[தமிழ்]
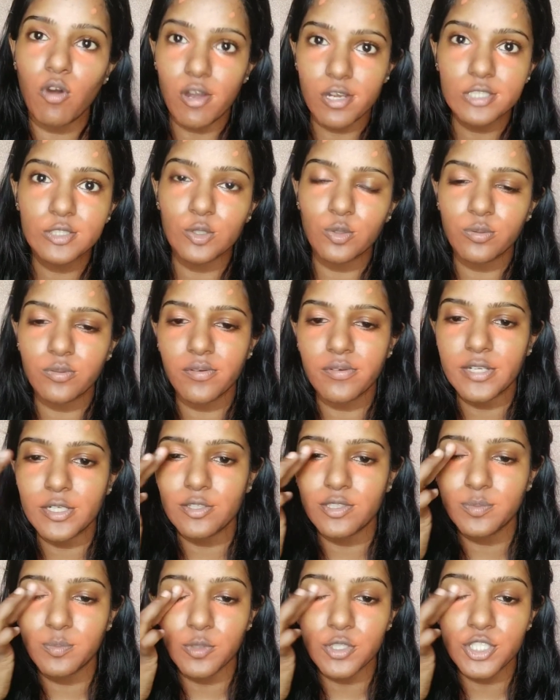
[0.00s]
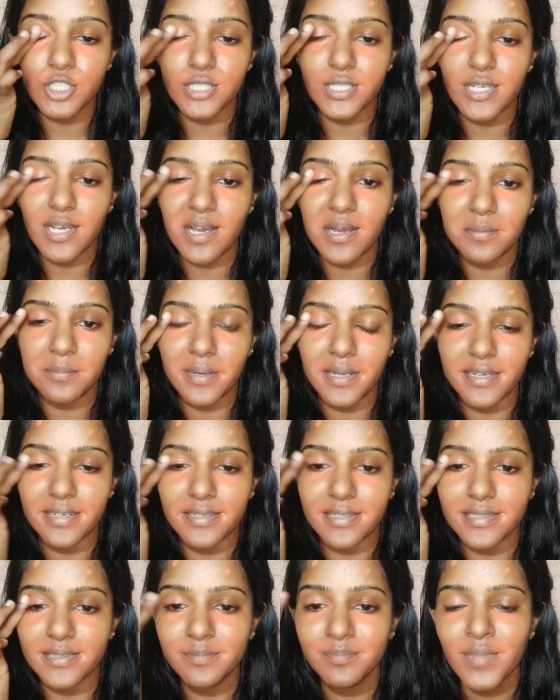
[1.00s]
வாய்ஸ் ஓவர் வீடியோஸ் பிடிச்சிருக்கா
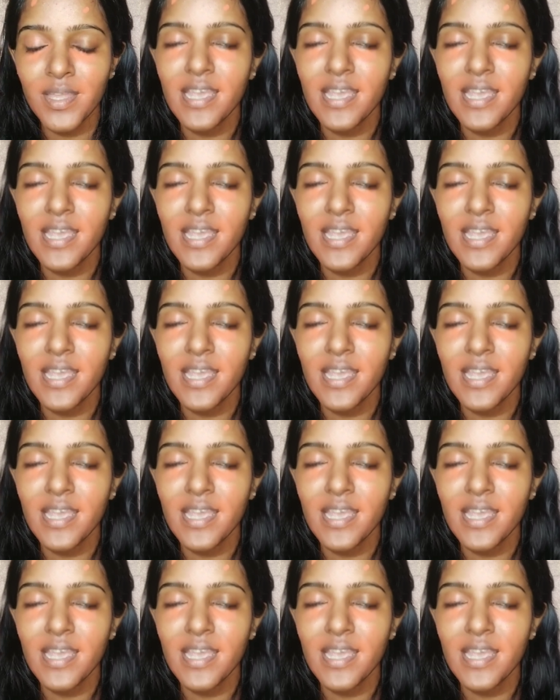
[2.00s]
அப்படின்ட்டு